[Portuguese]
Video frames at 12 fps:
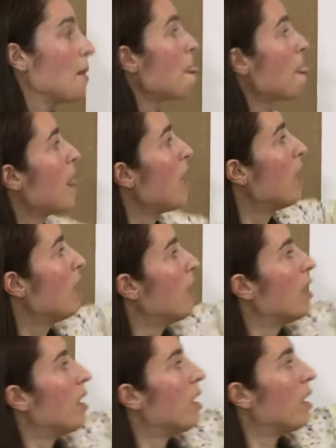Boa dica.
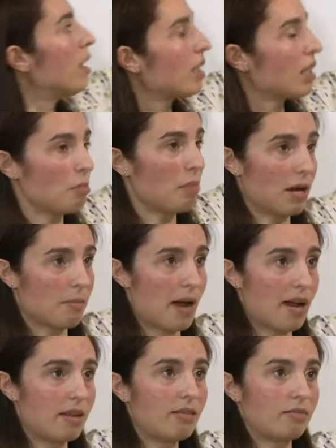Limpar
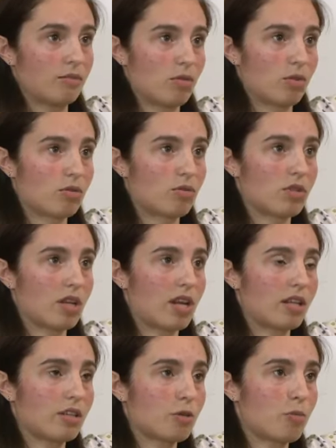bem todas
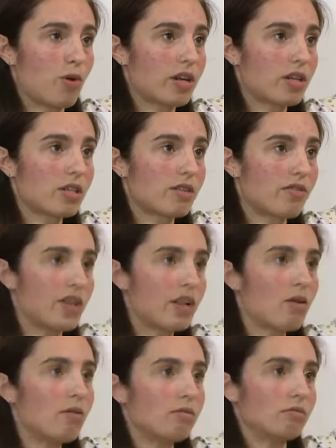aquelas poeiras que
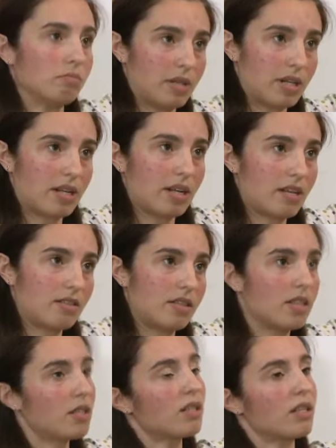ficam, para
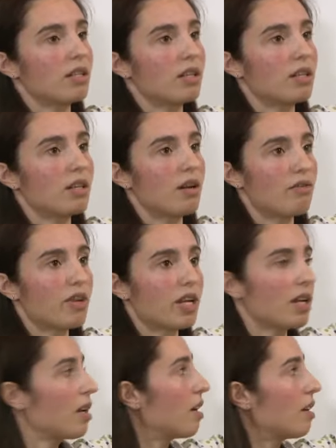garantir que não
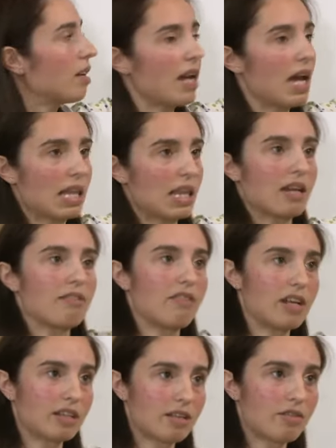fica nada que
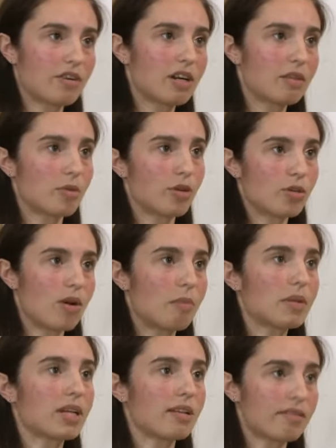vai interferir depois com a
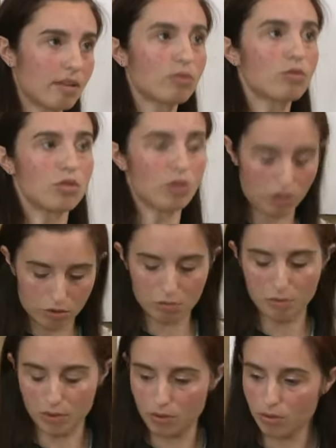aplicação pois. dos nossos
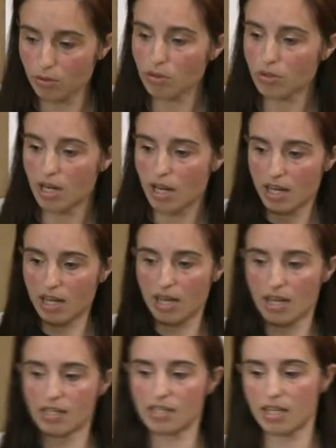produtos e
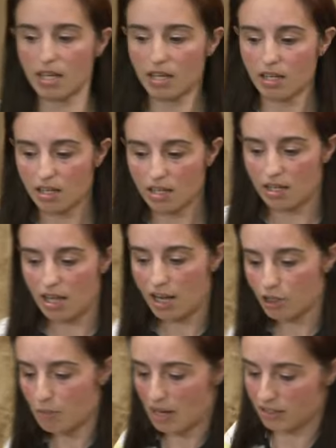aí sim
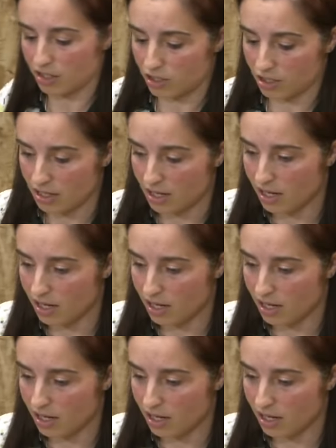as massas.